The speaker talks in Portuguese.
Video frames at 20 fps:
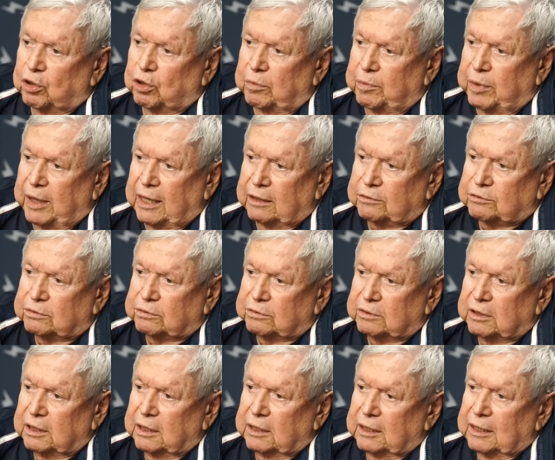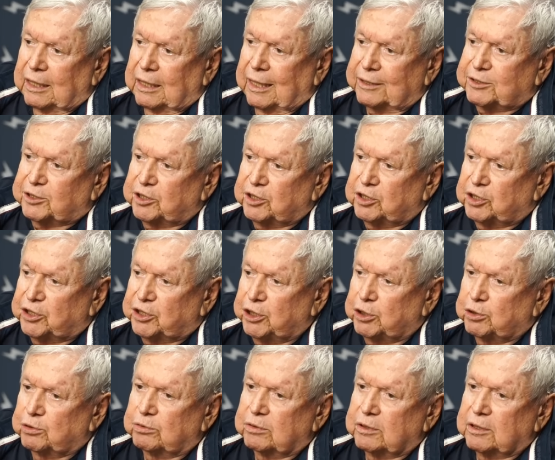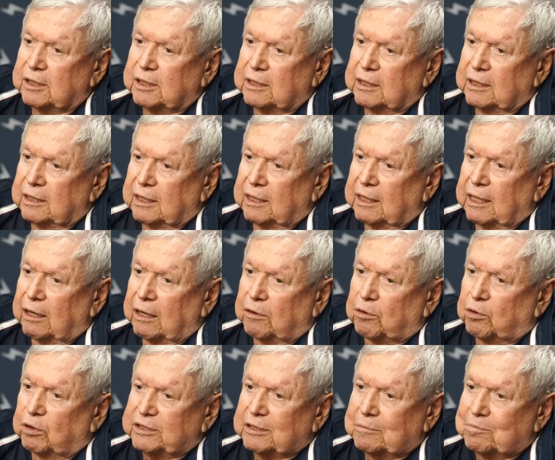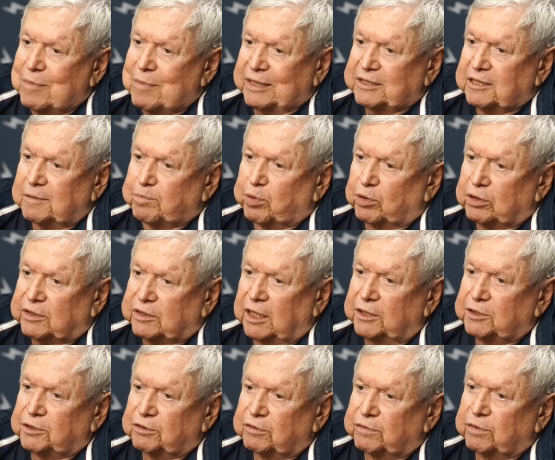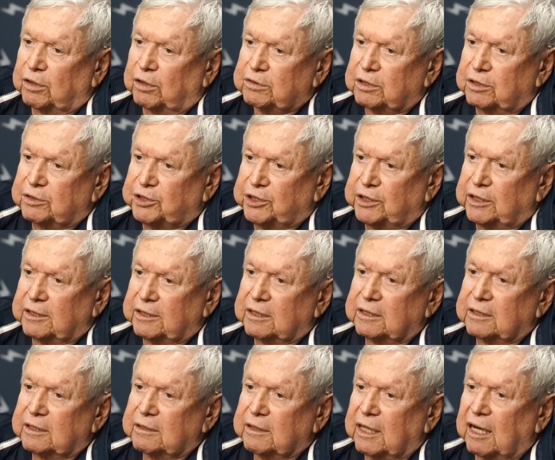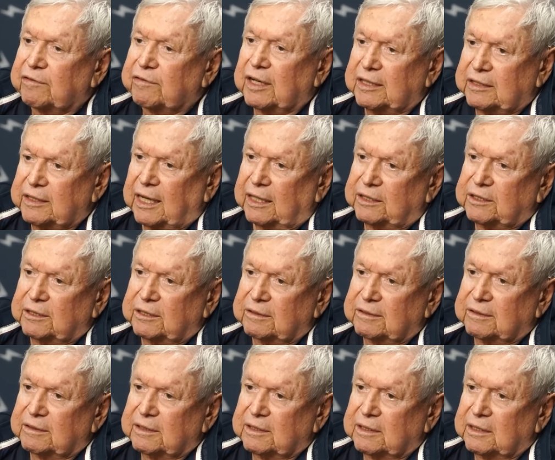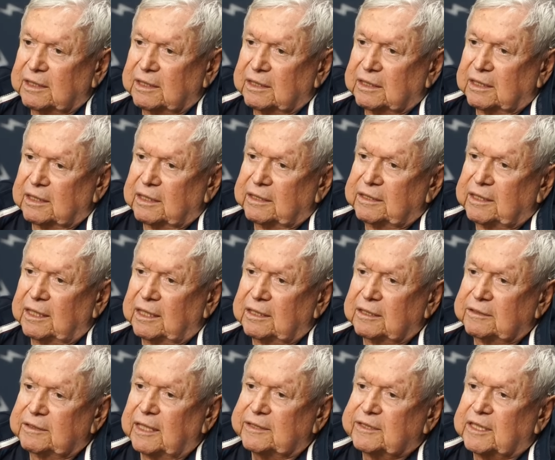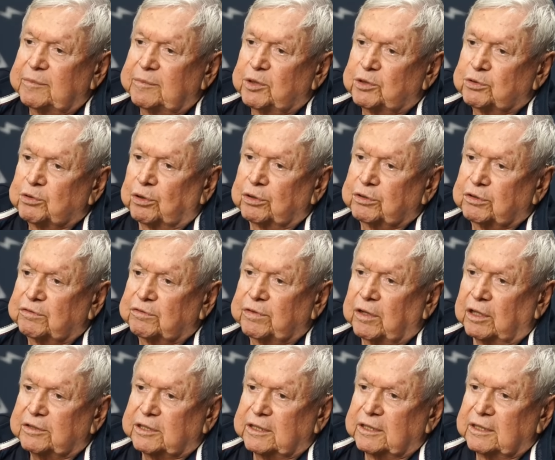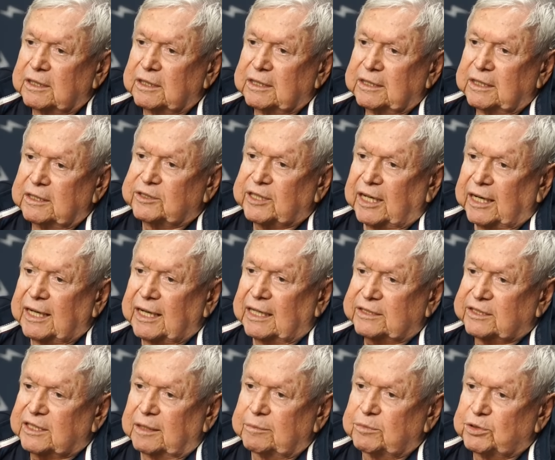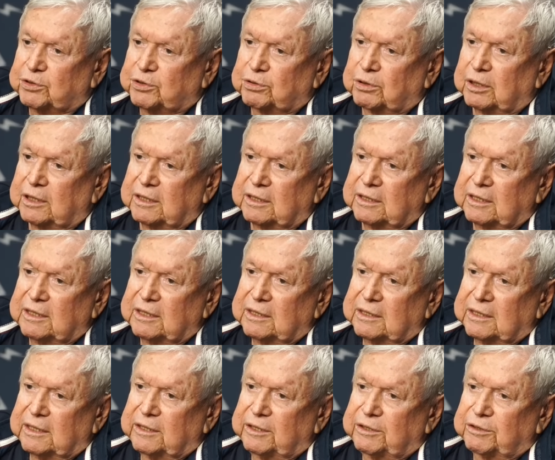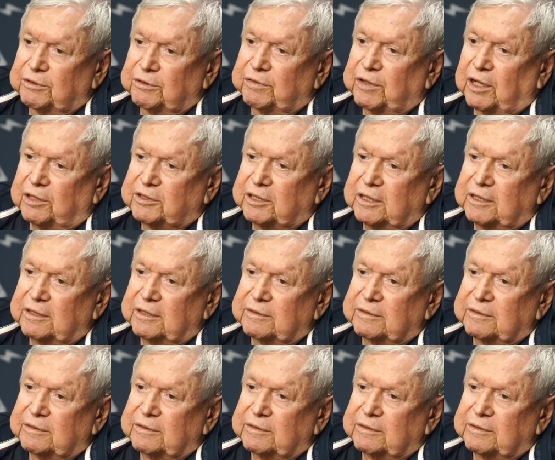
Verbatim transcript: Roberto atingiu a coisa mais importante que o Walter tinha, a vaidade. E ele determinou que o Walter entregasse a emissora e o Walter,